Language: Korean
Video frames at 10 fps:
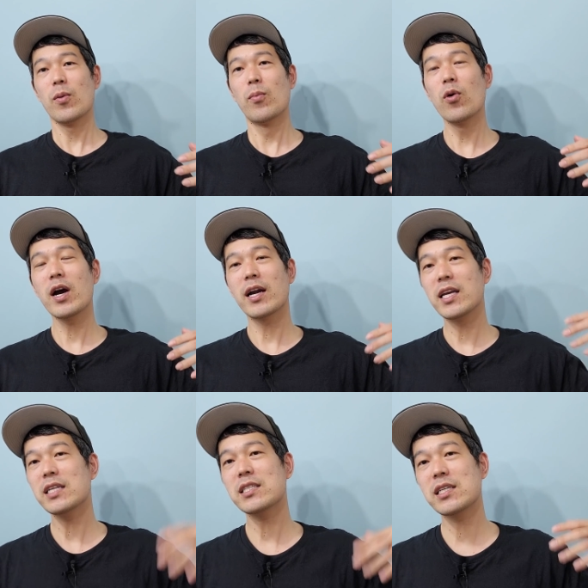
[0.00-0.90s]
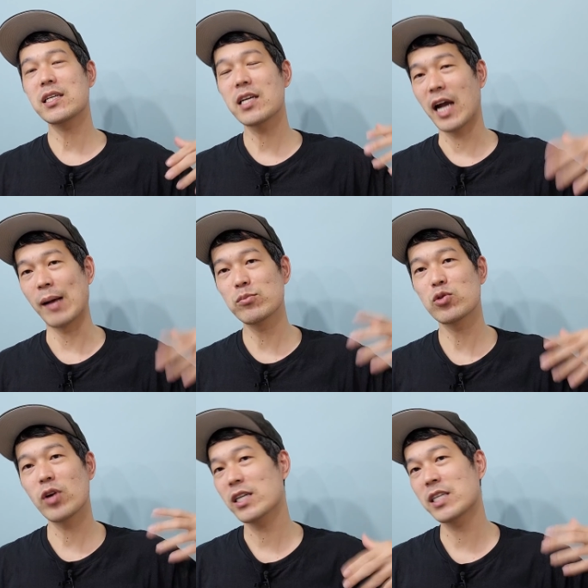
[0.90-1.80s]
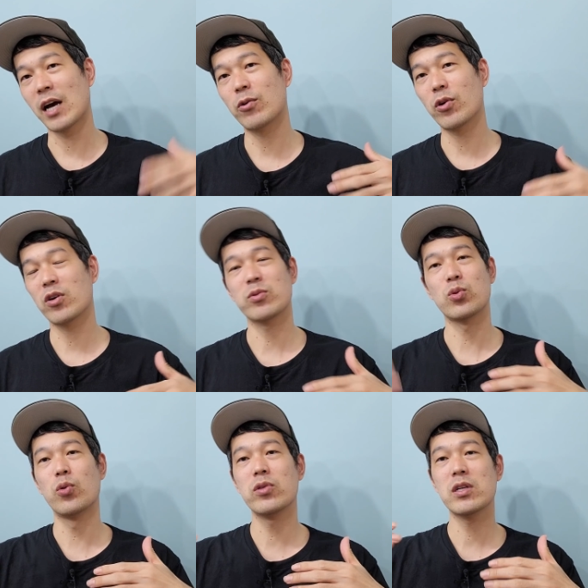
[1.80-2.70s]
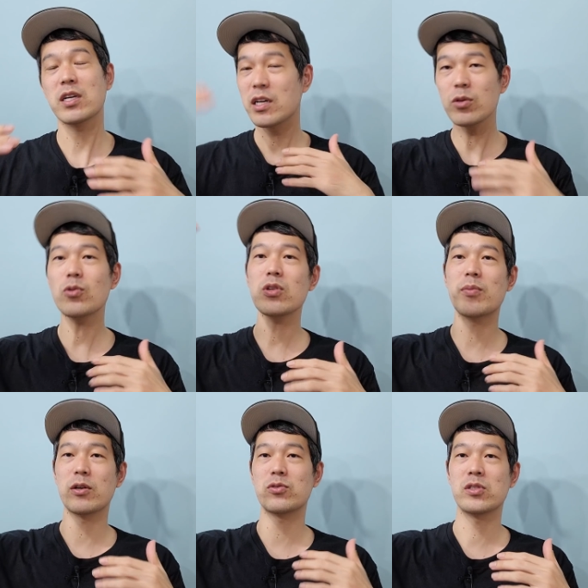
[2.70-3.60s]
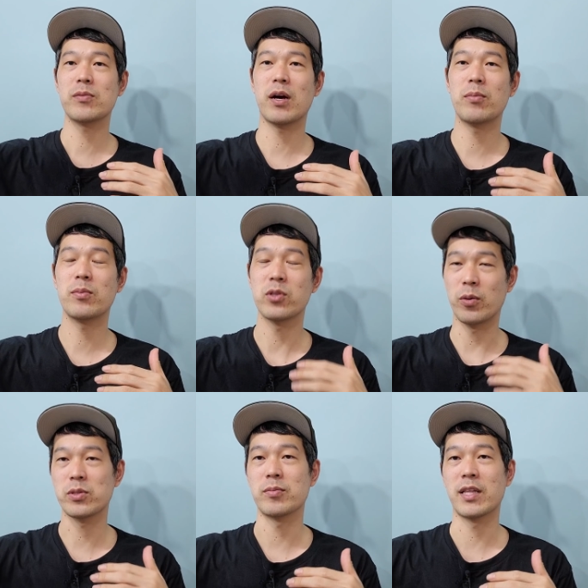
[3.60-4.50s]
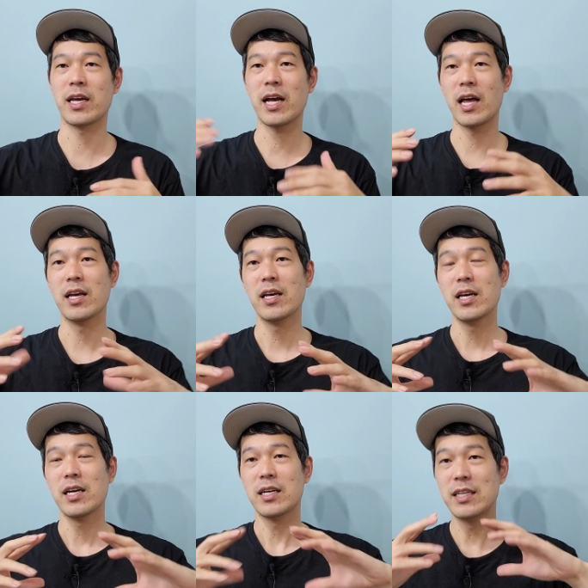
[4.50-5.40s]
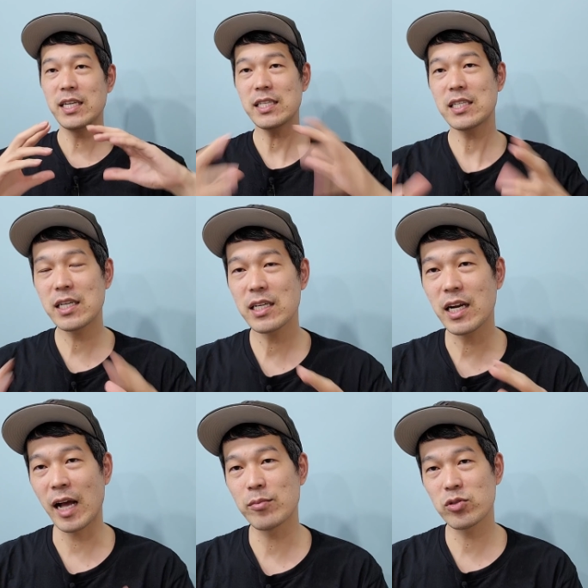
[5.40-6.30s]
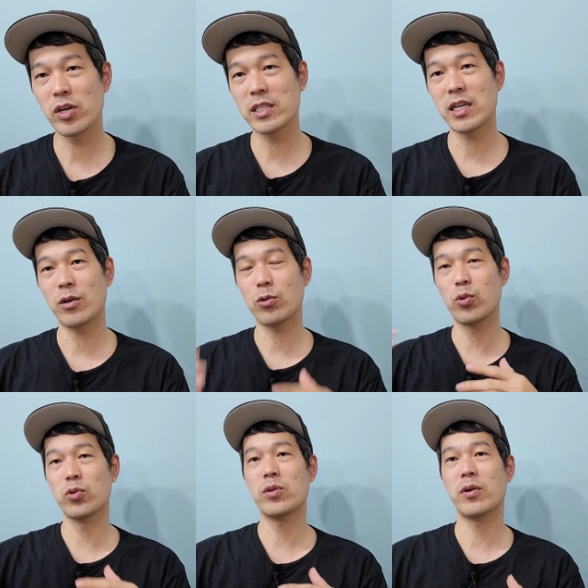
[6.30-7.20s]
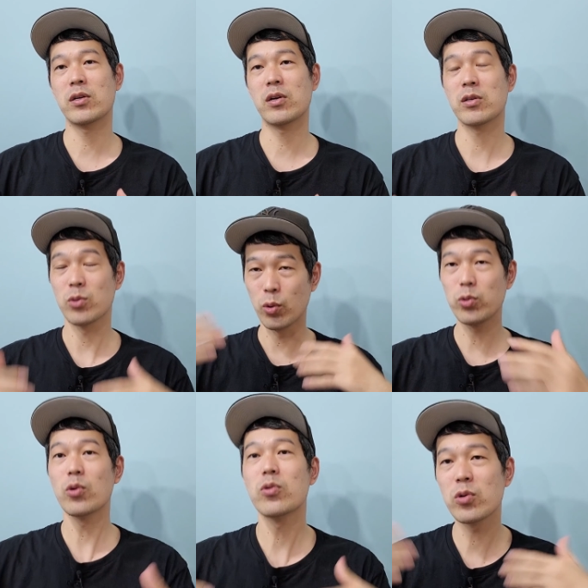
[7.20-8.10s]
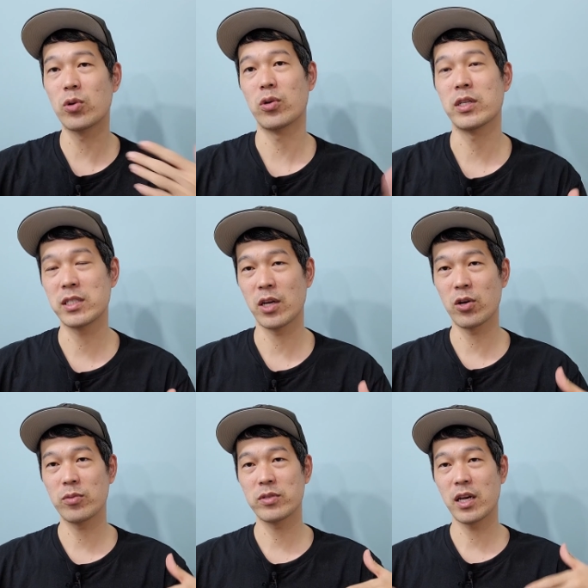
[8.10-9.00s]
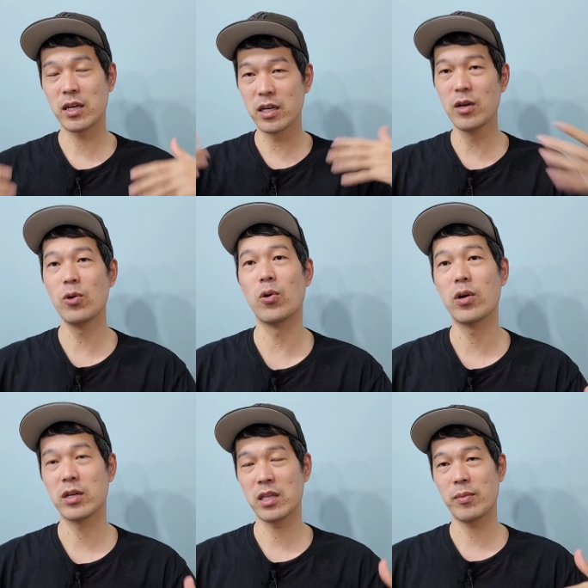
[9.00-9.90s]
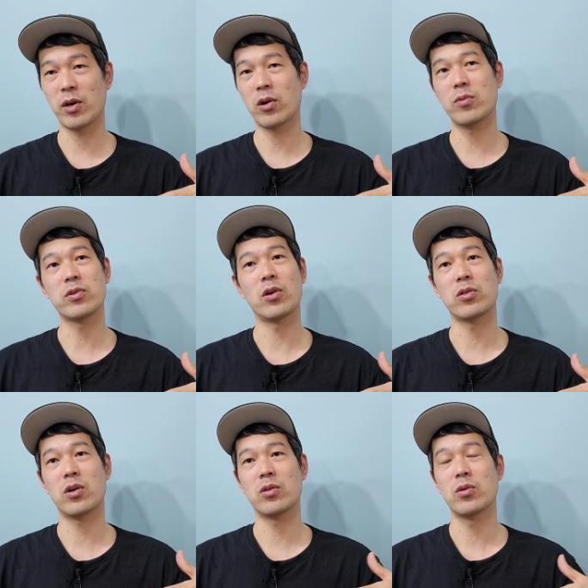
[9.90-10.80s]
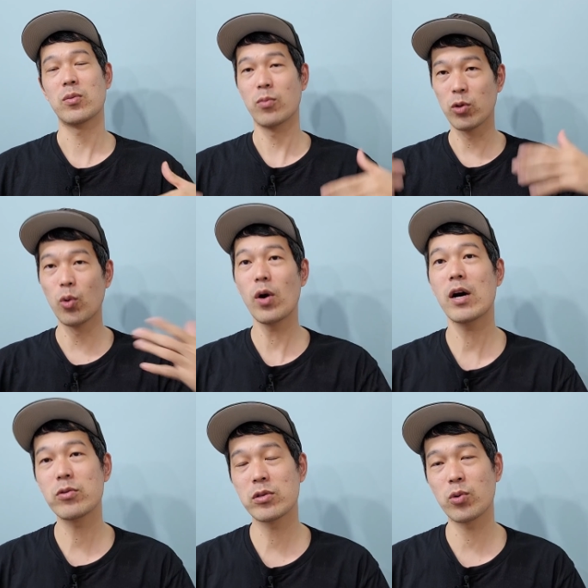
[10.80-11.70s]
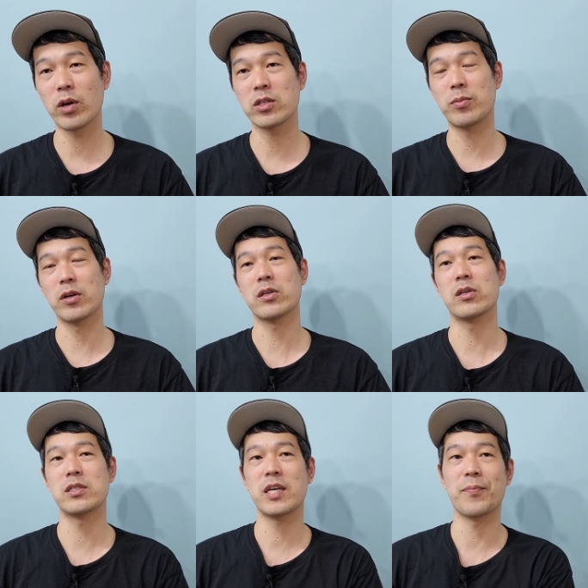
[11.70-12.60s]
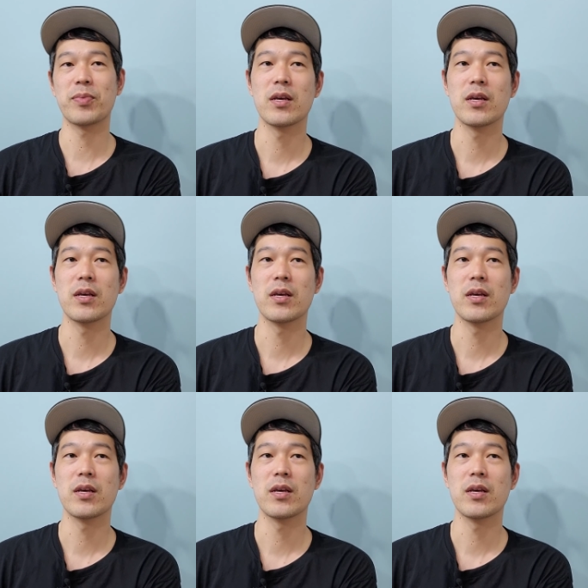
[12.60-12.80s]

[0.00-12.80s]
뭔가 리스크를 감수하지 않고 여러분 돈을 큰 돈을 벌 수 있는 방법은 없습니다. 그러니까 리스크를 감수하지 않고 돈을 버는 거는 노동으로 이제 여러분의 글로 그다음에 여러분의 어떤 뭐 노하우를 통해서 버는 거지.